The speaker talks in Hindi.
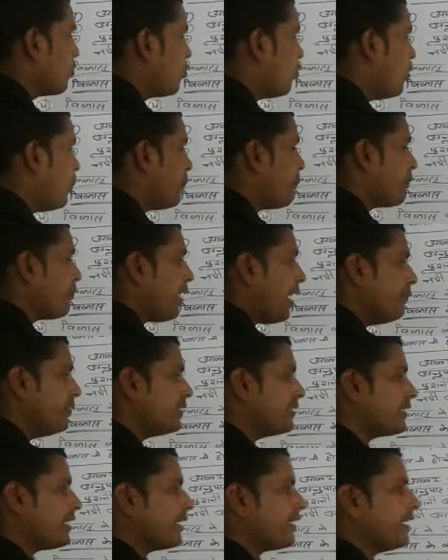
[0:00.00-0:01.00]
को
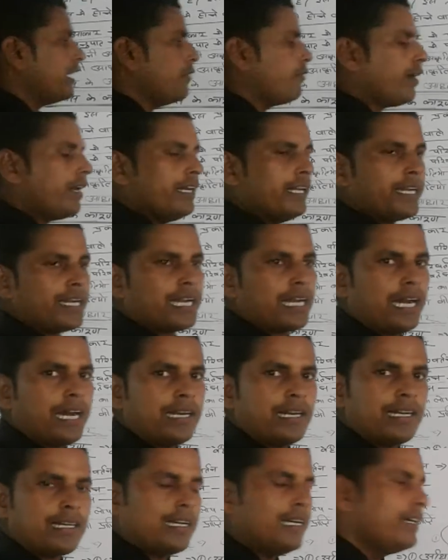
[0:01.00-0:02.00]
प्रभावित करने वाले
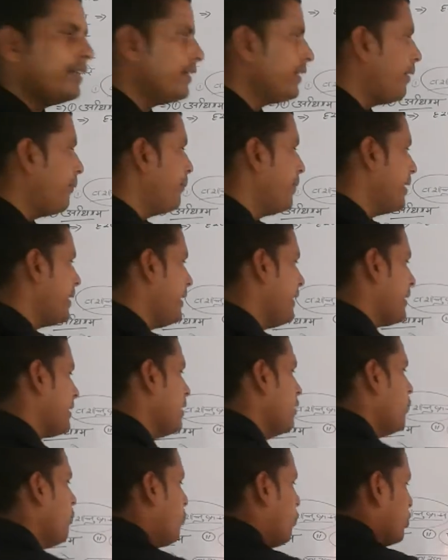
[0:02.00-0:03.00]
कारक नंबर
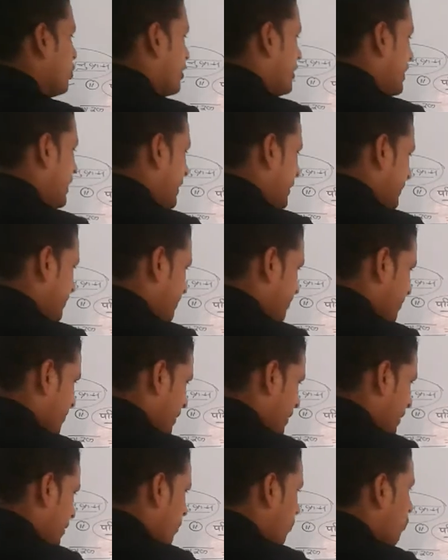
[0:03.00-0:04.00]
एक बुद्धि
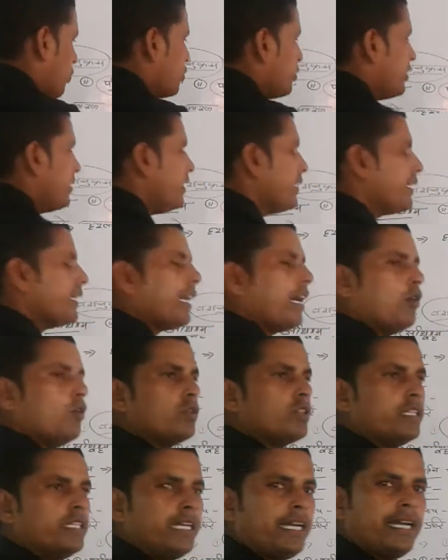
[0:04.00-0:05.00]
बुद्धि क्या
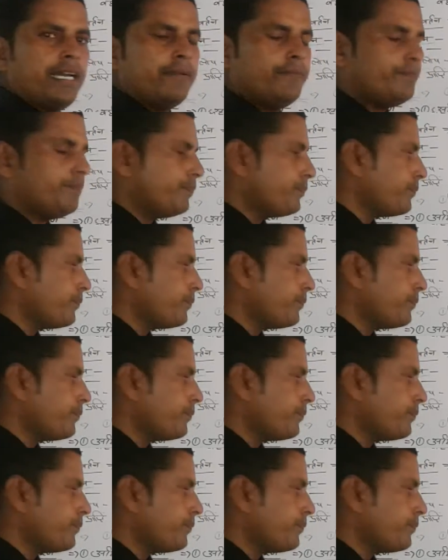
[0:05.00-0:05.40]
होती है